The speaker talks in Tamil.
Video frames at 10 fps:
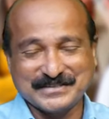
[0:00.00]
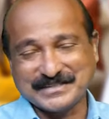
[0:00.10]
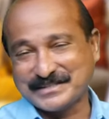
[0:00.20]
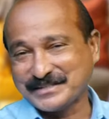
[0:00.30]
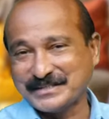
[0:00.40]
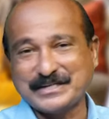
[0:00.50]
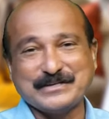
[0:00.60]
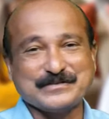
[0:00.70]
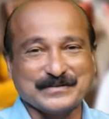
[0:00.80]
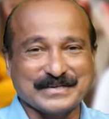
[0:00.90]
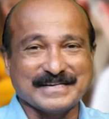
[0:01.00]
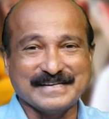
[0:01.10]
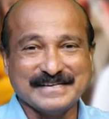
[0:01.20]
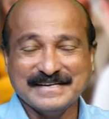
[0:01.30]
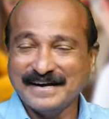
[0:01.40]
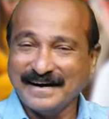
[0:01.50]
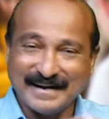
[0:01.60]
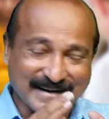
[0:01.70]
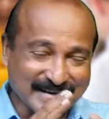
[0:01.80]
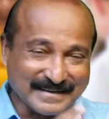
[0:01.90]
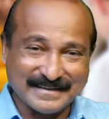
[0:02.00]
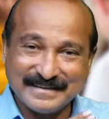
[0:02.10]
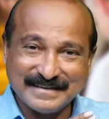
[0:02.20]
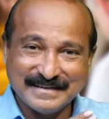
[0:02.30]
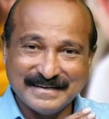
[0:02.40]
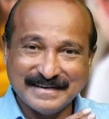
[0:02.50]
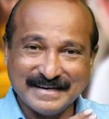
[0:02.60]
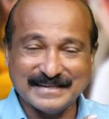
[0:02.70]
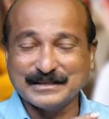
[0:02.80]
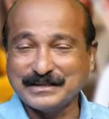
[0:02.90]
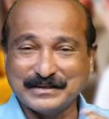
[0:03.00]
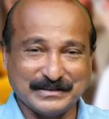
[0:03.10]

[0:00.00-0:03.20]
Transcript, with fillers: சிரிச்சுக்கிட்டே சொல்கிறான் அன்னைக்கு அது